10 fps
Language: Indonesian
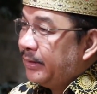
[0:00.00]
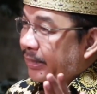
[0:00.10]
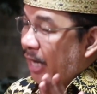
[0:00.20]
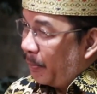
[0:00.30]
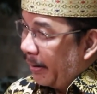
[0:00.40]

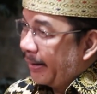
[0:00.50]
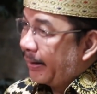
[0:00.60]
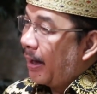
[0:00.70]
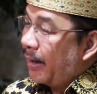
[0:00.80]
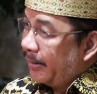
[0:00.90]
jika
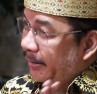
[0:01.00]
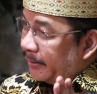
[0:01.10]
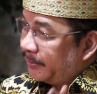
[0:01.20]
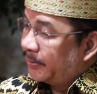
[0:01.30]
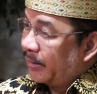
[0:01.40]
mereka
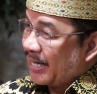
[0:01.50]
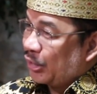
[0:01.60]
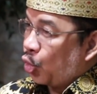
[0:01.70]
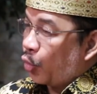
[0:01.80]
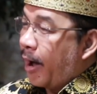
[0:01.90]
ingin ke
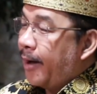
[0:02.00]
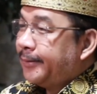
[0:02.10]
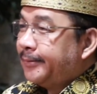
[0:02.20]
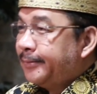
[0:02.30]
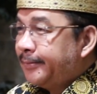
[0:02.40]

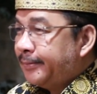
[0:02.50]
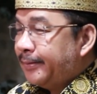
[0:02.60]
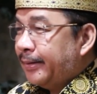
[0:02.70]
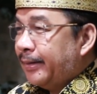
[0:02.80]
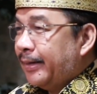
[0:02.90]
restoran,
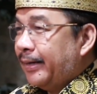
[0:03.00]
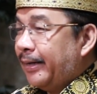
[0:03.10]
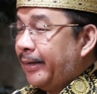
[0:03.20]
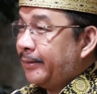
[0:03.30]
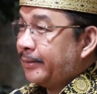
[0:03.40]

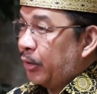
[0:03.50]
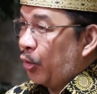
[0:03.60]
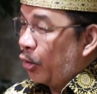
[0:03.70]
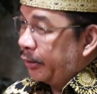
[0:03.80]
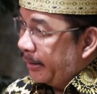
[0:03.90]
ingin ke
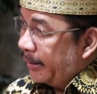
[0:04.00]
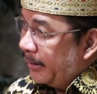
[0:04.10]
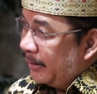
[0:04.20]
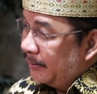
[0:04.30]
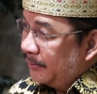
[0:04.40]

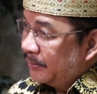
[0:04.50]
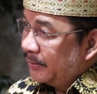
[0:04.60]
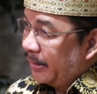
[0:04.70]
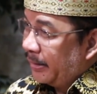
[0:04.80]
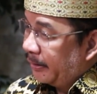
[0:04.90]
hotel,
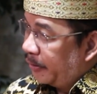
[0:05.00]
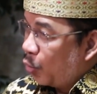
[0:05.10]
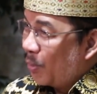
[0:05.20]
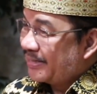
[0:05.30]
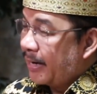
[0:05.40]
ingin ke
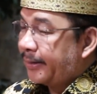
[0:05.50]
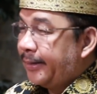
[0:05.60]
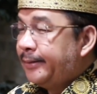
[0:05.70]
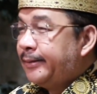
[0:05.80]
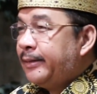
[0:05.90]
rumah
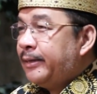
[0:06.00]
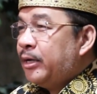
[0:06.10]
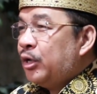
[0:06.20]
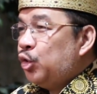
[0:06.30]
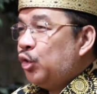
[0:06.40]
sakit,
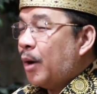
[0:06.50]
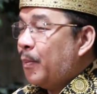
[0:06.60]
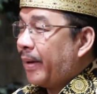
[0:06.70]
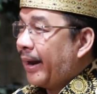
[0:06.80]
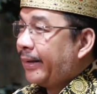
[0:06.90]
juga
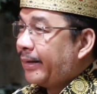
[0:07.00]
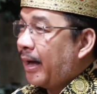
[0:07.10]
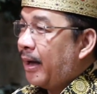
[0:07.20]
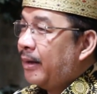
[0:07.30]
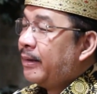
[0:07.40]

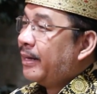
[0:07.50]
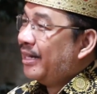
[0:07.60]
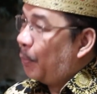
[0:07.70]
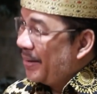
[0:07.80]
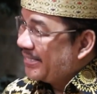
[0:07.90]
mereka
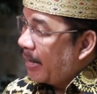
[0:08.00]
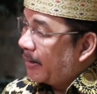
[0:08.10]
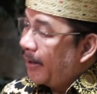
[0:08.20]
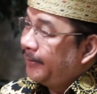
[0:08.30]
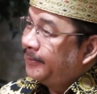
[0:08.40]

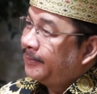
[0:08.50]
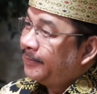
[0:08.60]
dipisahkan.